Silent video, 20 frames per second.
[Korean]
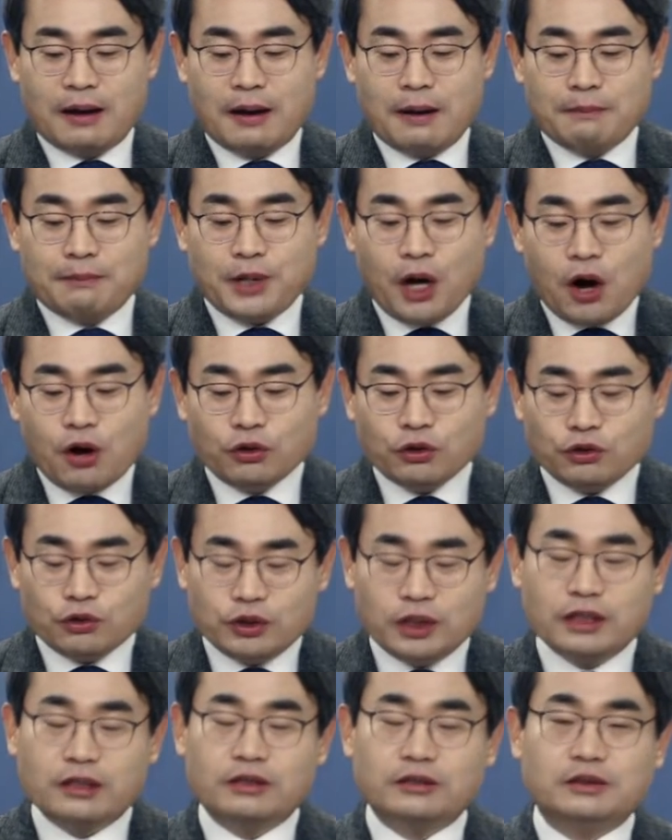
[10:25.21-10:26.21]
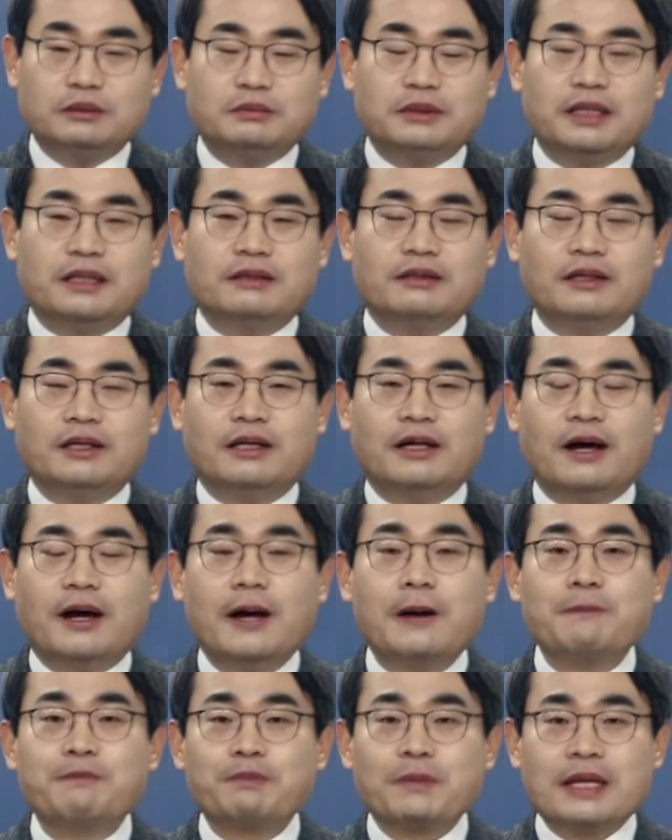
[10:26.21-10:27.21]
평균이 그렇습니다. 그러니까
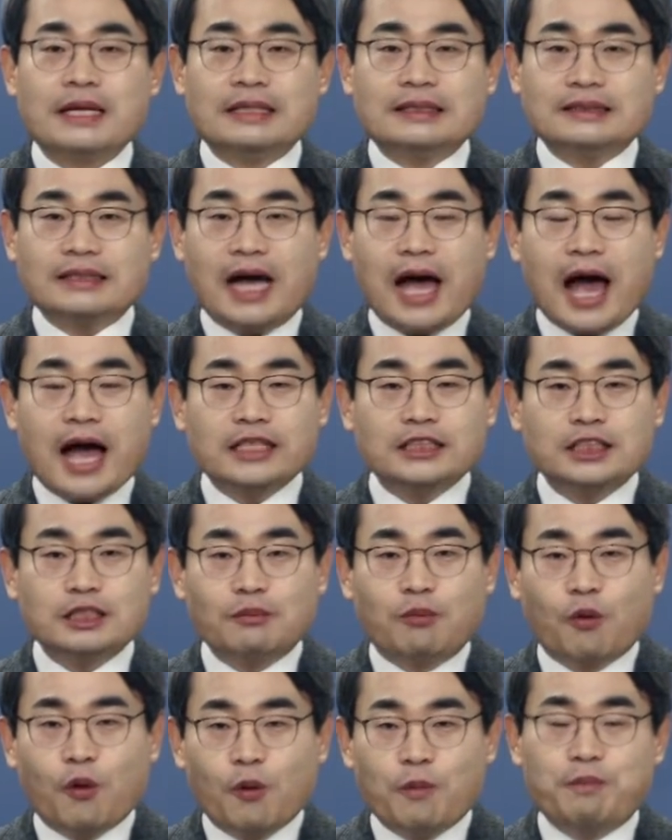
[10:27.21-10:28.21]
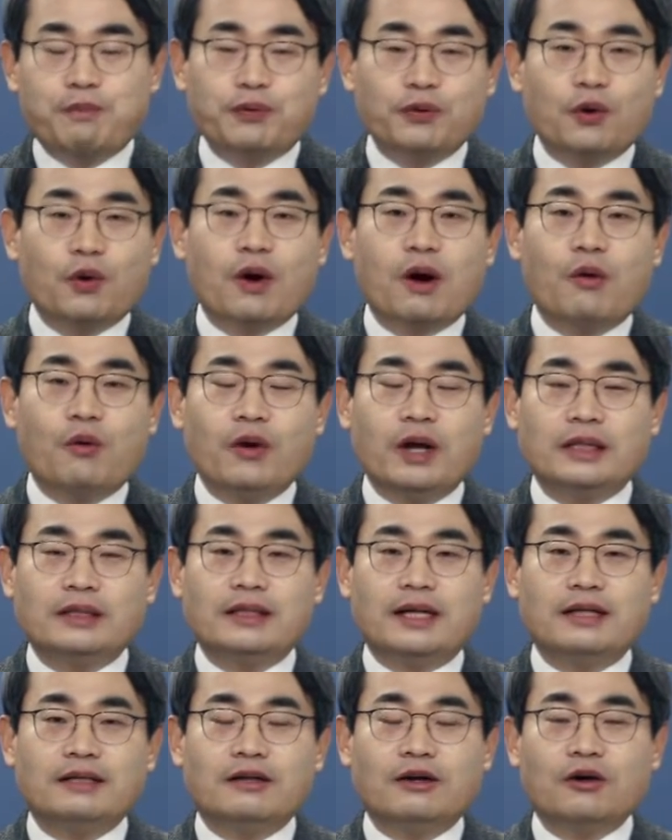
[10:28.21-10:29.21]
45%가
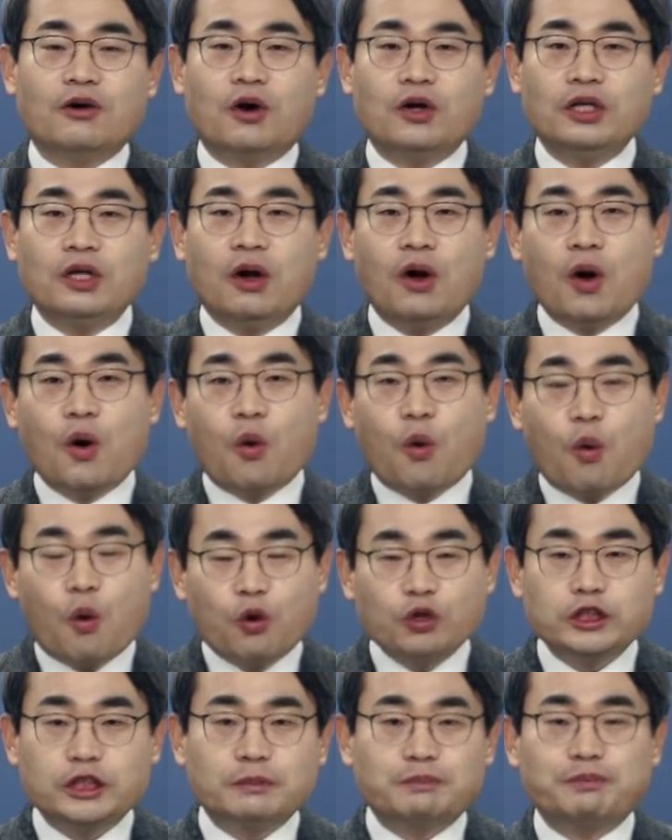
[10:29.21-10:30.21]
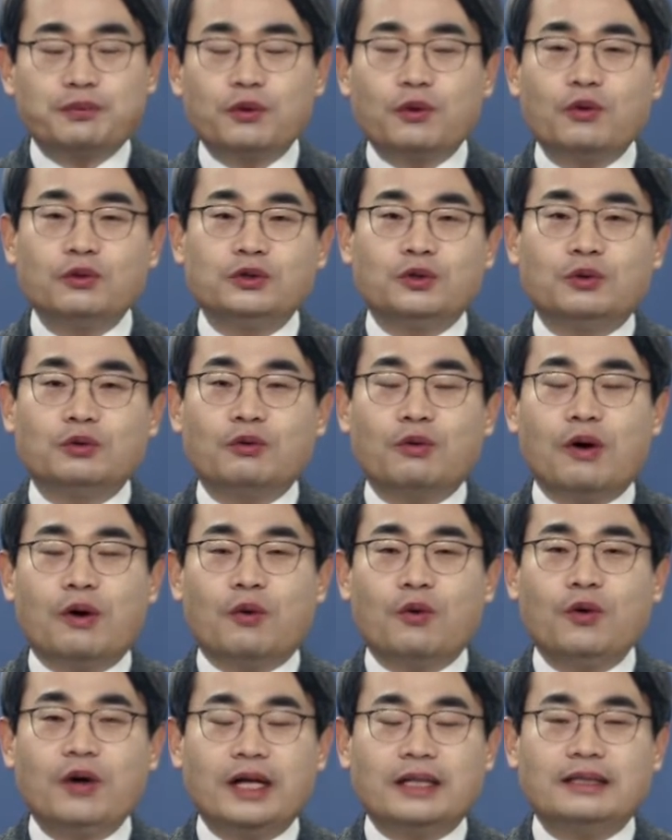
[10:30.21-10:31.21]
올랐다는 건 거의 50% 정도가
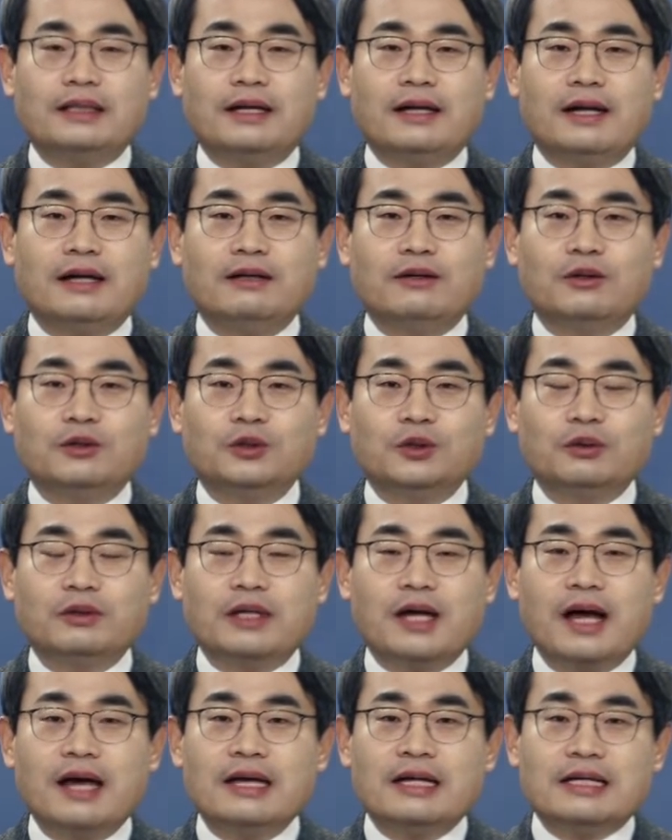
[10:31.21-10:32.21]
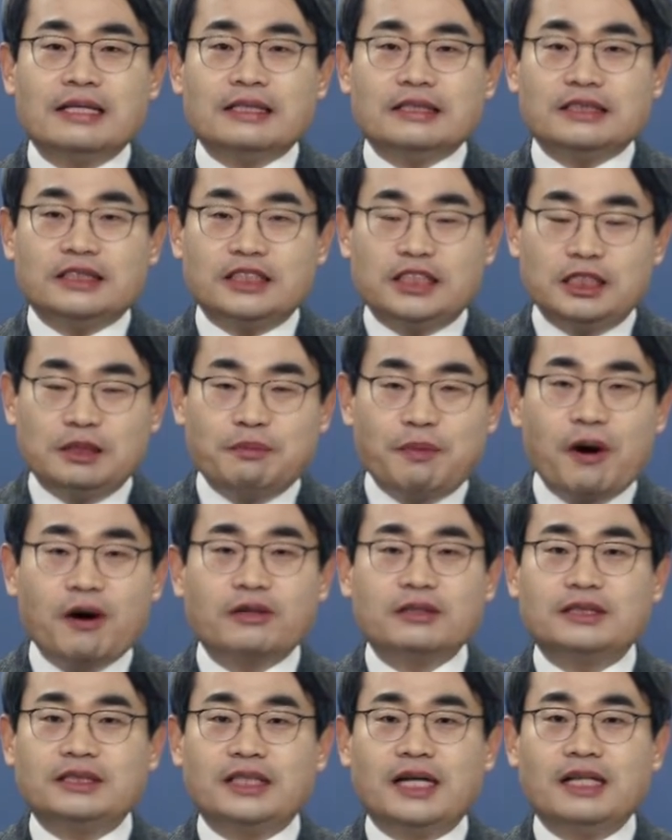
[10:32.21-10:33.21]
올랐다라는 거죠. 그러니까
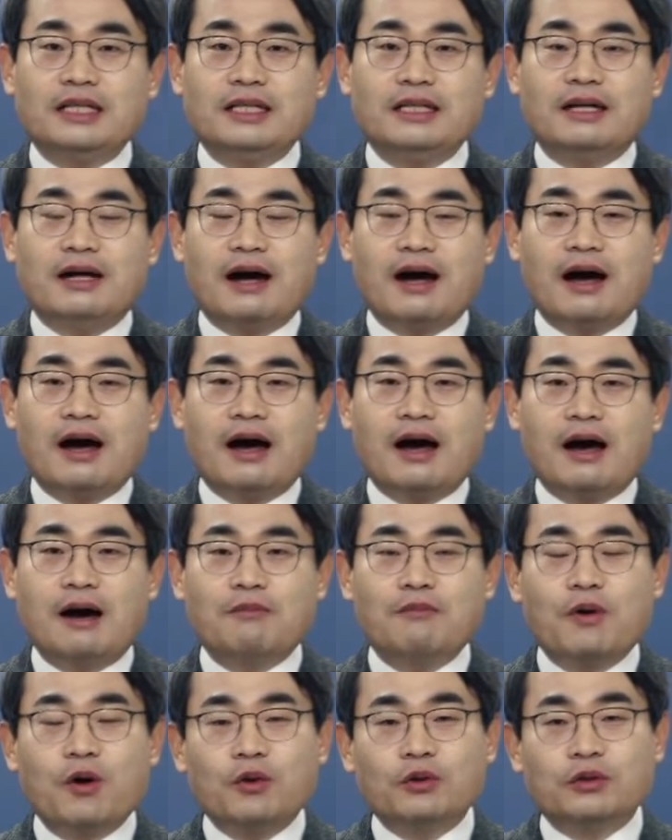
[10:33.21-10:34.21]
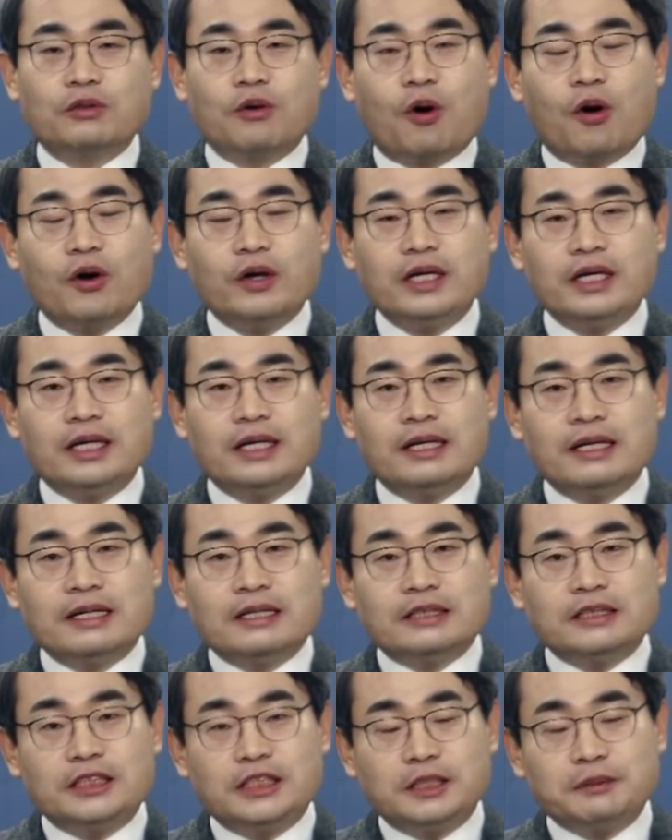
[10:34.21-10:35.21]
10억짜리가 뭐 거의
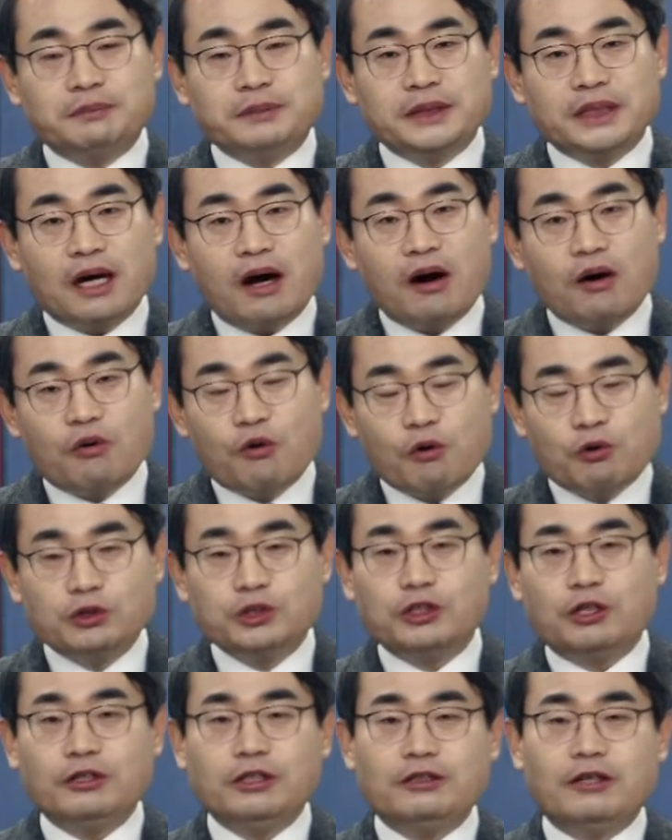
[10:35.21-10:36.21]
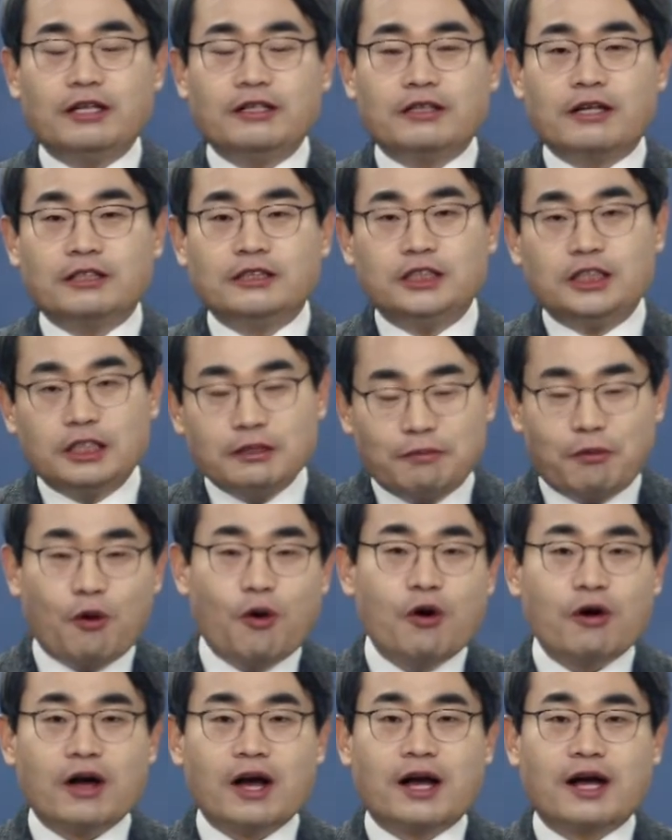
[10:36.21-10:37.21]
14억 5천이 되는 그러니까
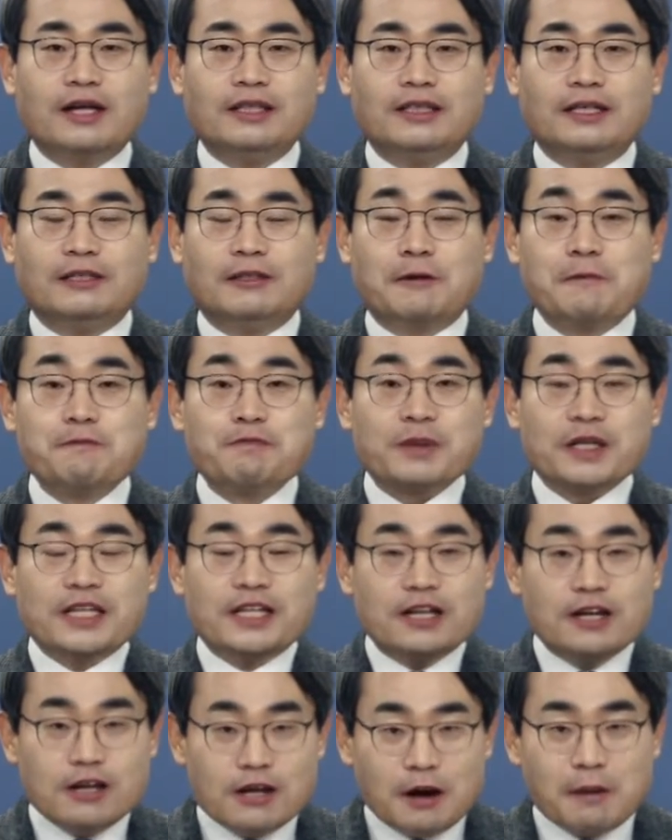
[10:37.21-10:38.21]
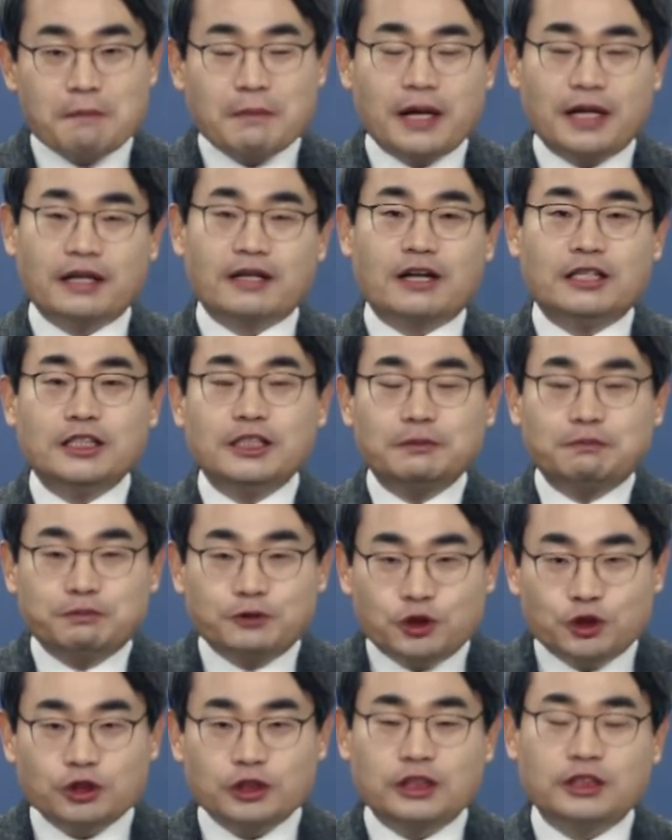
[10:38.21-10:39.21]
15억 가까이 되는 1년 만에 그러니까
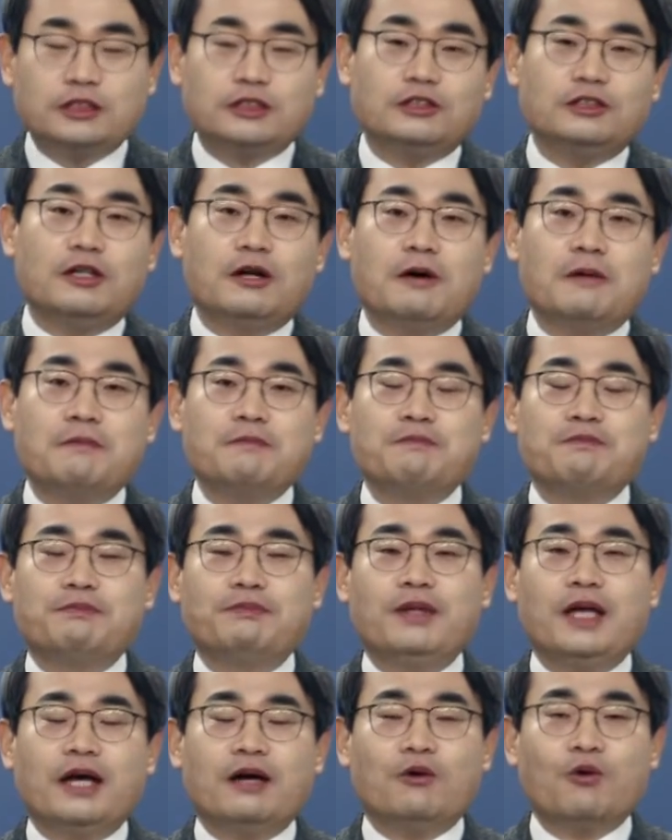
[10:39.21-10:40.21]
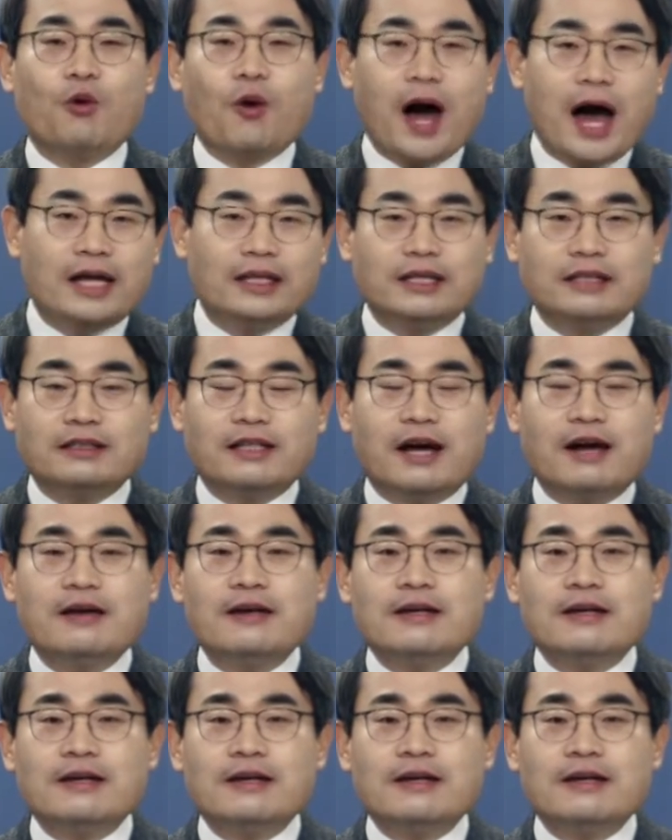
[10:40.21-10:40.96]
입주 시점 내그 안에 그러니까